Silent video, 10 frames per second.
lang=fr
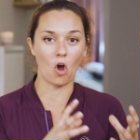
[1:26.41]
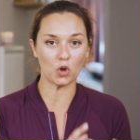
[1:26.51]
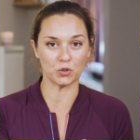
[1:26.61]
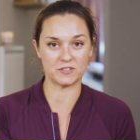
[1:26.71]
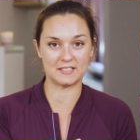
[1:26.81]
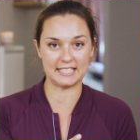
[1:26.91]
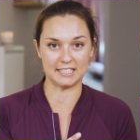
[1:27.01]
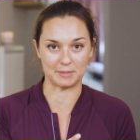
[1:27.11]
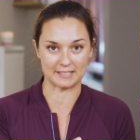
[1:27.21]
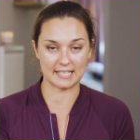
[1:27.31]
en quantité
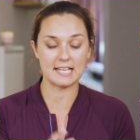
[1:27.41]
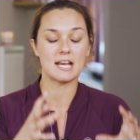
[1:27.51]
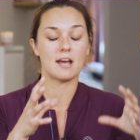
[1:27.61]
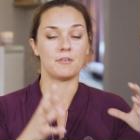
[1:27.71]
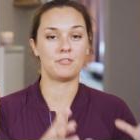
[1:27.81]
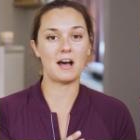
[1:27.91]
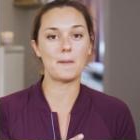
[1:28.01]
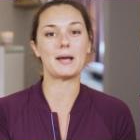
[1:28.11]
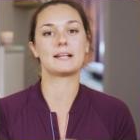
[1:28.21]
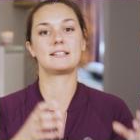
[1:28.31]
limitée va
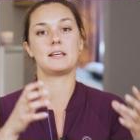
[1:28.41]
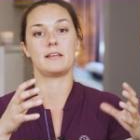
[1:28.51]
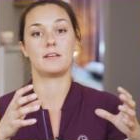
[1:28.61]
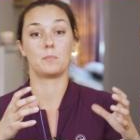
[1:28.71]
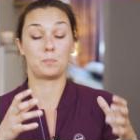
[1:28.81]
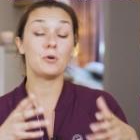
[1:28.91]
impacter,